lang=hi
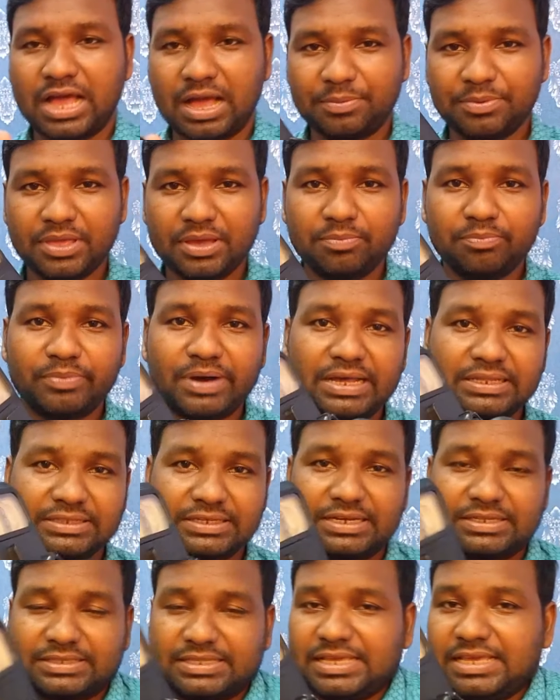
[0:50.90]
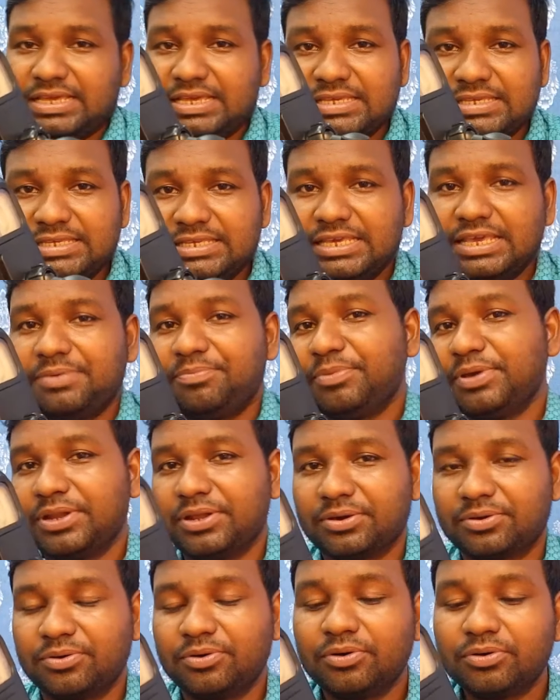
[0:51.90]
अभी हम बात करते हैं ये
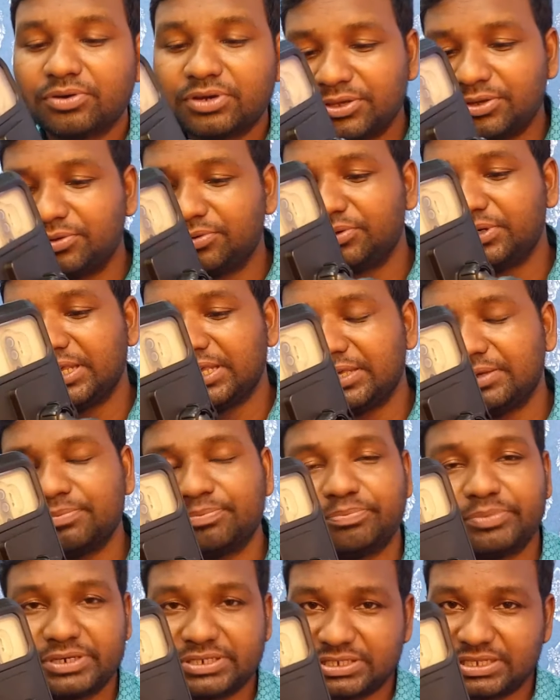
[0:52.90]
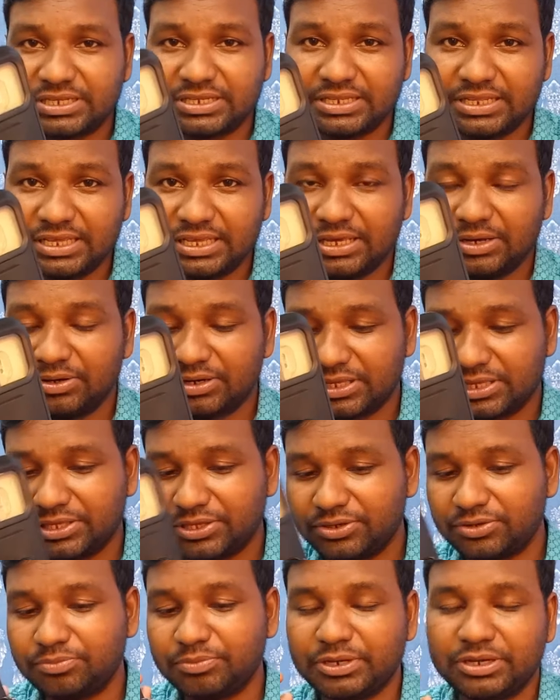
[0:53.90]
मेरे को क्यों नहीं पसंद है और
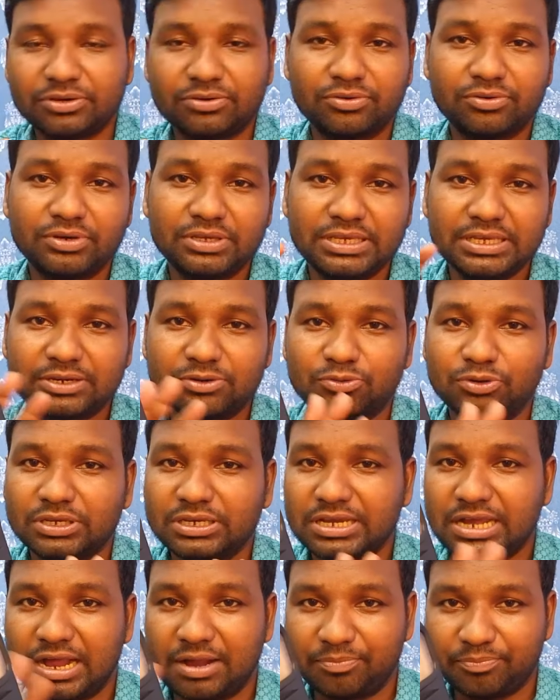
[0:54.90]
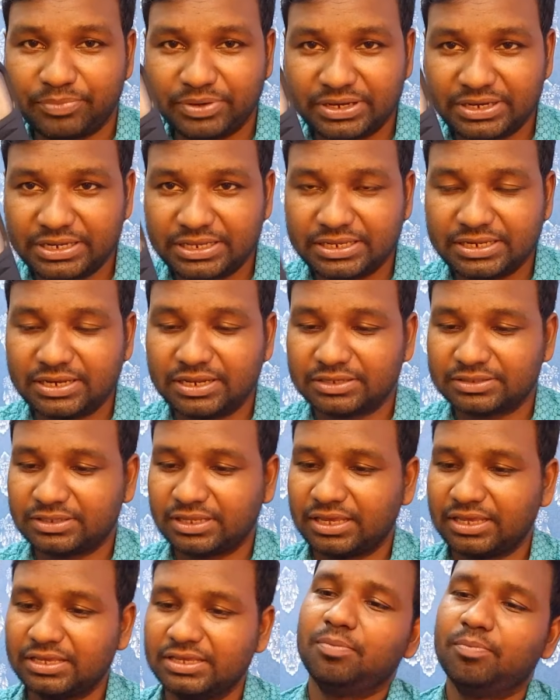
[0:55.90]
क्यों मेरे को ये कोई काम पे नहीं लगता
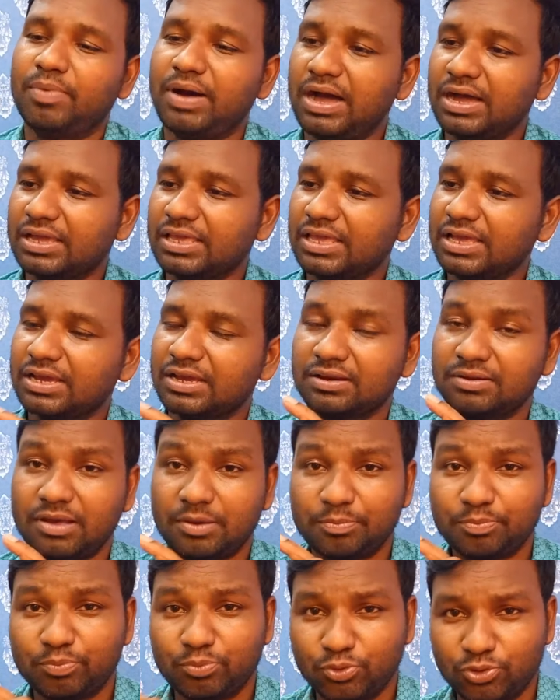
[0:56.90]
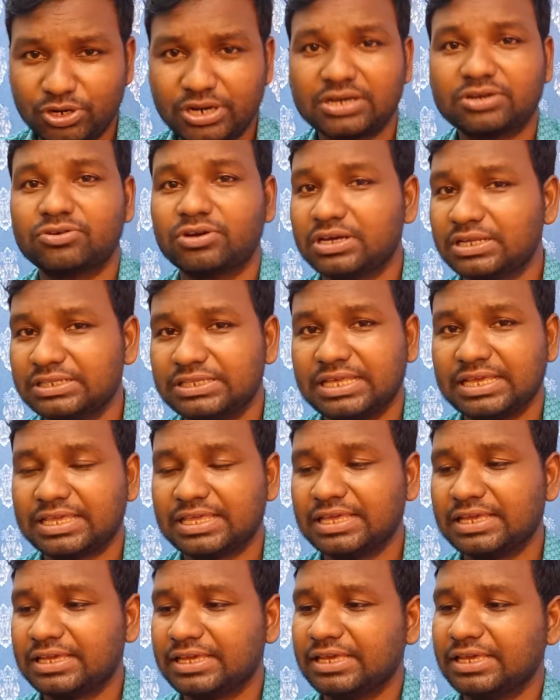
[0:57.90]
है बाकी अगर आप प्रोडक्ट को अगर
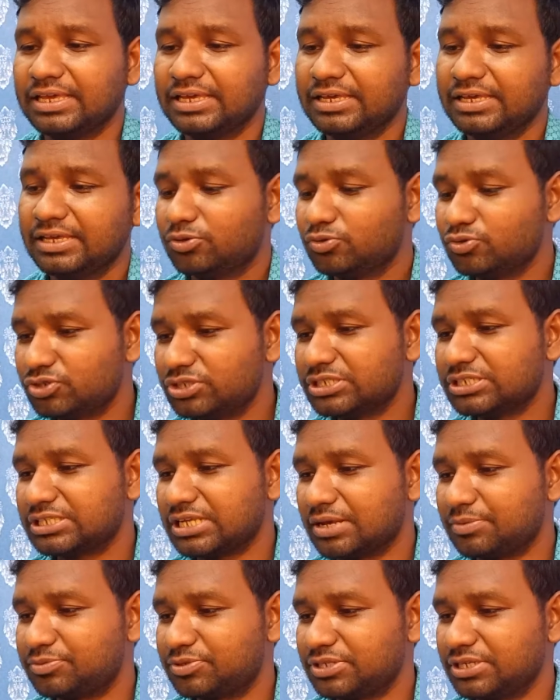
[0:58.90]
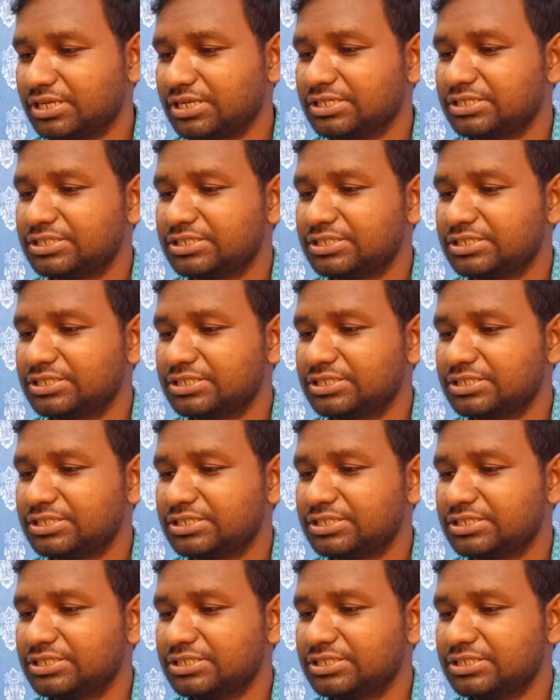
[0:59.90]
देखेंगे उस हिसाब से